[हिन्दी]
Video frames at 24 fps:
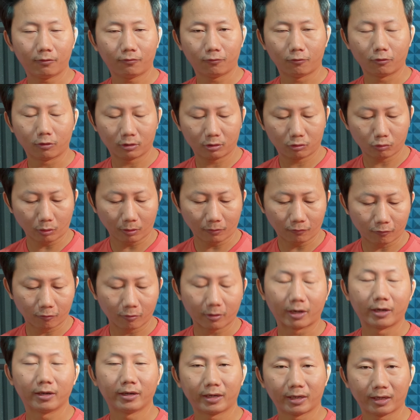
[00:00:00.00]
ट्वेल्व फोर
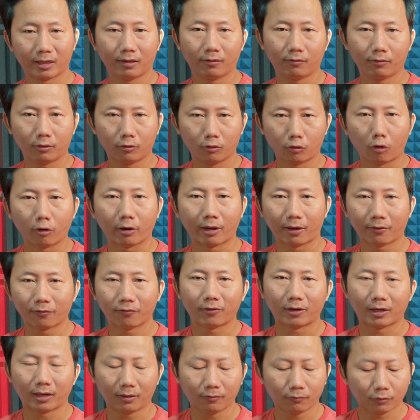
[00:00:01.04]
हंड्रेड है नॉन एफ
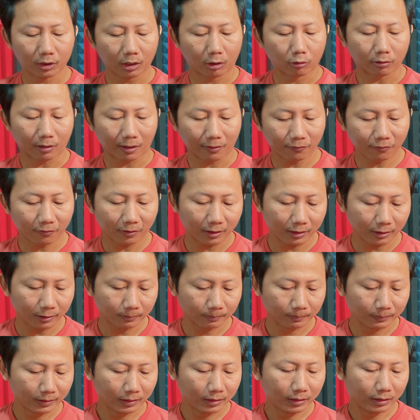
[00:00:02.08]
वाला विदाउट एफ वाला
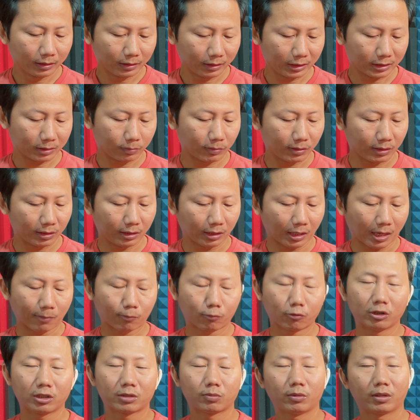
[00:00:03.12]
इसमें
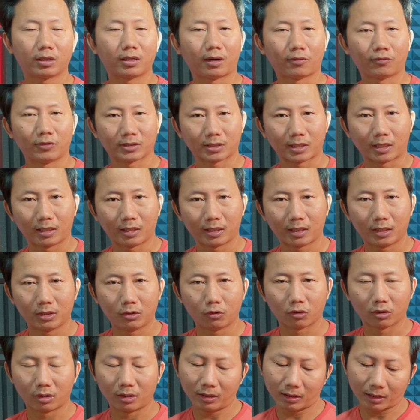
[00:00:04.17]
आपको इसमें ग्राफिक्स कार्ड लगाने की
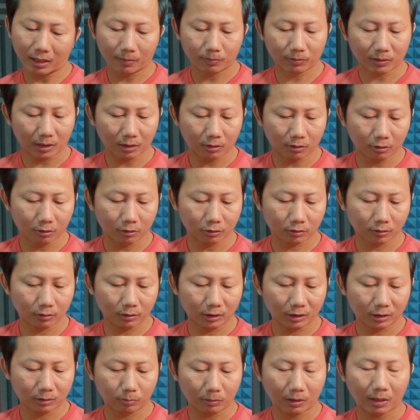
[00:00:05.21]
जरूरत नहीं आप चाहे और
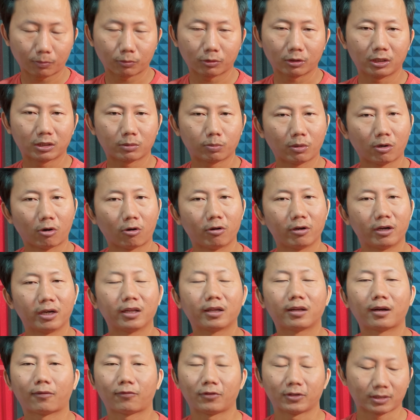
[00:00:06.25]
इसमें आप इसमें ऑलरेडी
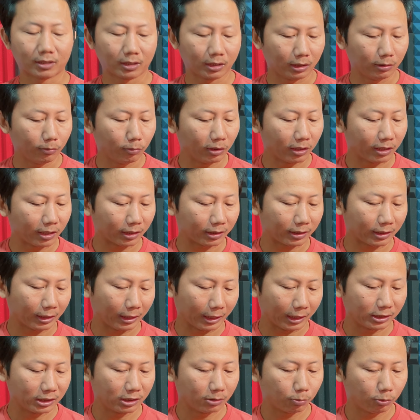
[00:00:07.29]
ग्राफिक्स कार्ड इनबिल्ड रहता है
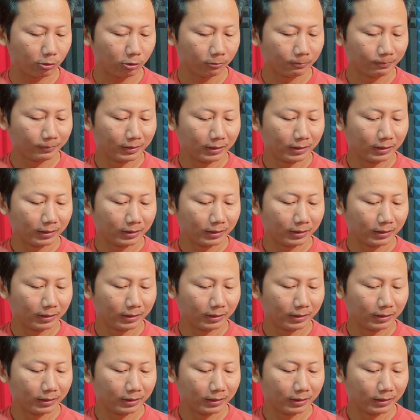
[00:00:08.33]
आई जी पी